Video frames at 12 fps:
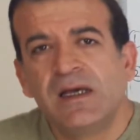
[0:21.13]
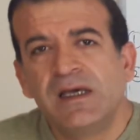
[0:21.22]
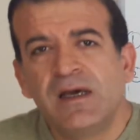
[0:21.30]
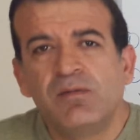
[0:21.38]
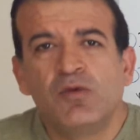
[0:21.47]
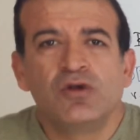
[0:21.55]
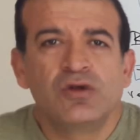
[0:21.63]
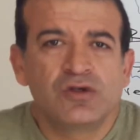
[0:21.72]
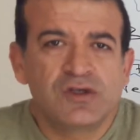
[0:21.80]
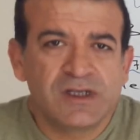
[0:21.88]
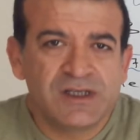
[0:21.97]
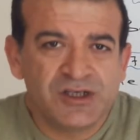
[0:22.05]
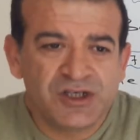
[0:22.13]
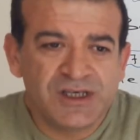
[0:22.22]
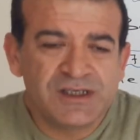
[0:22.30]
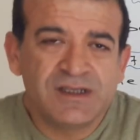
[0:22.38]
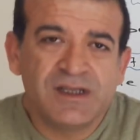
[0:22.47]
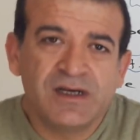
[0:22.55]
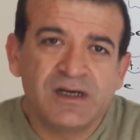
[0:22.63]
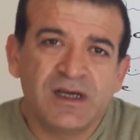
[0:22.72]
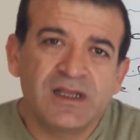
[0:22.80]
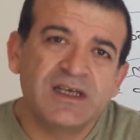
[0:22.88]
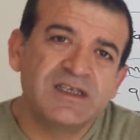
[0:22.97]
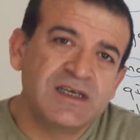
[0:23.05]
ya Mondros ateşkesi denir
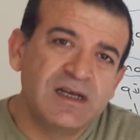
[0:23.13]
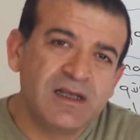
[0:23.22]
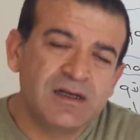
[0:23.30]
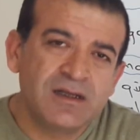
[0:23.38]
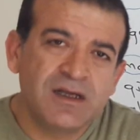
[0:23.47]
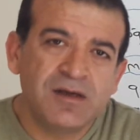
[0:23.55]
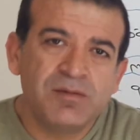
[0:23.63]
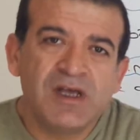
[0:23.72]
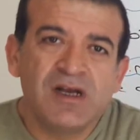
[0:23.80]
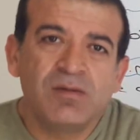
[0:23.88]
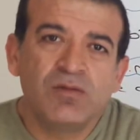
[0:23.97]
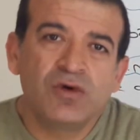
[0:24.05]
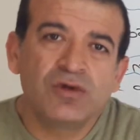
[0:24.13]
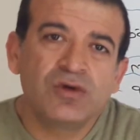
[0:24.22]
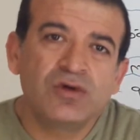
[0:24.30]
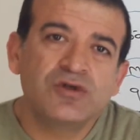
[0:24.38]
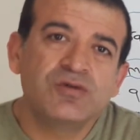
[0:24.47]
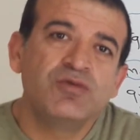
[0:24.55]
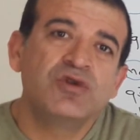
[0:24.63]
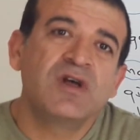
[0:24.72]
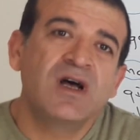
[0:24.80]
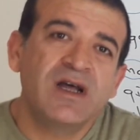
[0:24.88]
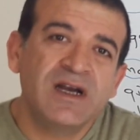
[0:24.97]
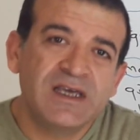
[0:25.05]
ya da eskilerin deyimiyle Mondros
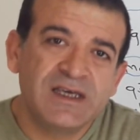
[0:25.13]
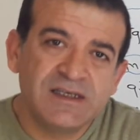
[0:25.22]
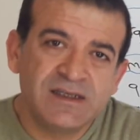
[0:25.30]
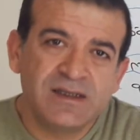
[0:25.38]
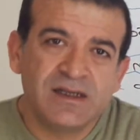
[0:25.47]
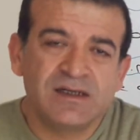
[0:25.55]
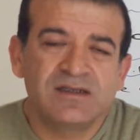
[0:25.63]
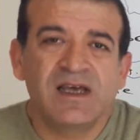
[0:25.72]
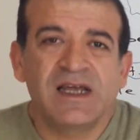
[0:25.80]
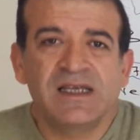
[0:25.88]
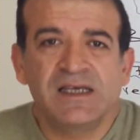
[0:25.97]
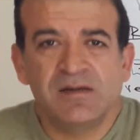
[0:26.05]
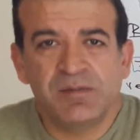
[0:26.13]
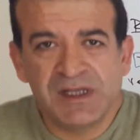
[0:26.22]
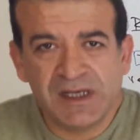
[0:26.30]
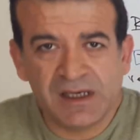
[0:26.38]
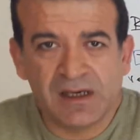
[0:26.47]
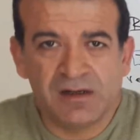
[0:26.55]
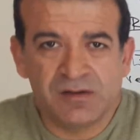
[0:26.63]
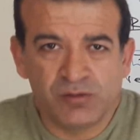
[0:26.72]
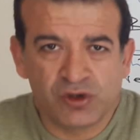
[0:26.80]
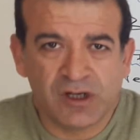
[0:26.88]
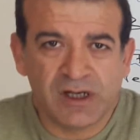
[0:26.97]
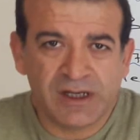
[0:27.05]
mütarekesi denir. Terk etmeden gelir
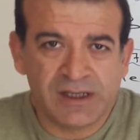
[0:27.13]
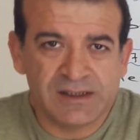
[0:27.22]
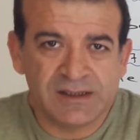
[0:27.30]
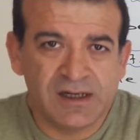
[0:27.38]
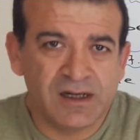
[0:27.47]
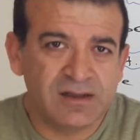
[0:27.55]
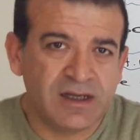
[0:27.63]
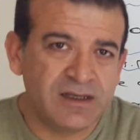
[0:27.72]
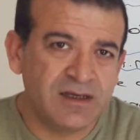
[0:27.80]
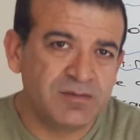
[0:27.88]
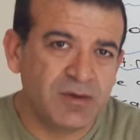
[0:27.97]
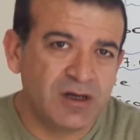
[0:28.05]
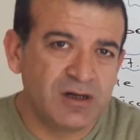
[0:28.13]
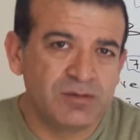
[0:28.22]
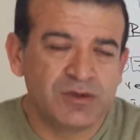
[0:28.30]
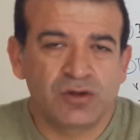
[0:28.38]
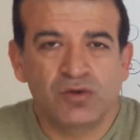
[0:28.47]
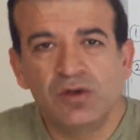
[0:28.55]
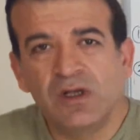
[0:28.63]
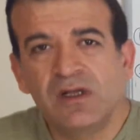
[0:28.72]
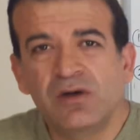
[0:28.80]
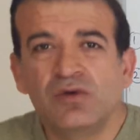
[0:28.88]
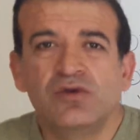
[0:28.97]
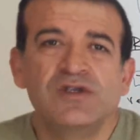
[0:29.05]
mütareke, silah terk etme anlamında
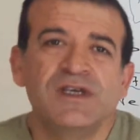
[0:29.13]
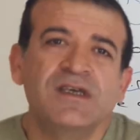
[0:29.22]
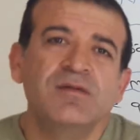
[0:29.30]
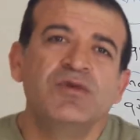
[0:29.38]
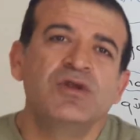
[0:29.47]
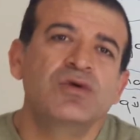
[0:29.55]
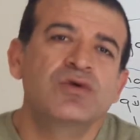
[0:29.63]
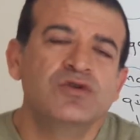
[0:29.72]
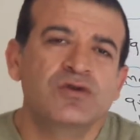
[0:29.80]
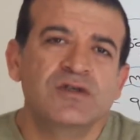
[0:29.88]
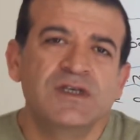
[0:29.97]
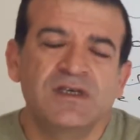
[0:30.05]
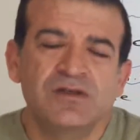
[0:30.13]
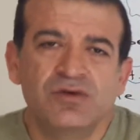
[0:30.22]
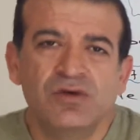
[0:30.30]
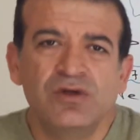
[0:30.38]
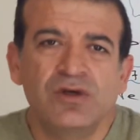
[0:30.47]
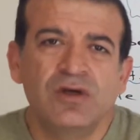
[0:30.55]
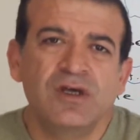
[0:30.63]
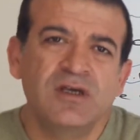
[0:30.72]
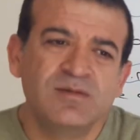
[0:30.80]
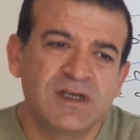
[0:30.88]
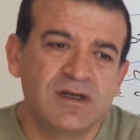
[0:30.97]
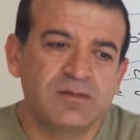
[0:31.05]
kullanılır. 30 Ekim 1918 günü
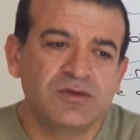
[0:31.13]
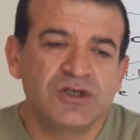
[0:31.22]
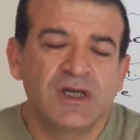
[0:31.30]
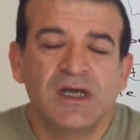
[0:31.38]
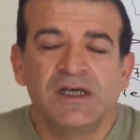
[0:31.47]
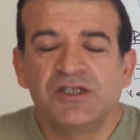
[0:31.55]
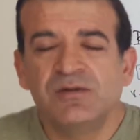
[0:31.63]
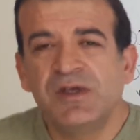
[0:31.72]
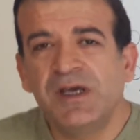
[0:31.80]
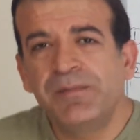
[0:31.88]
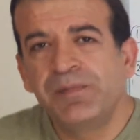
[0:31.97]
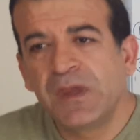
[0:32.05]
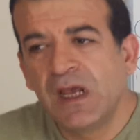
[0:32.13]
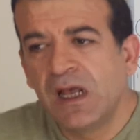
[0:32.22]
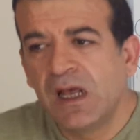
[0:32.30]
imzalamış. Şimdi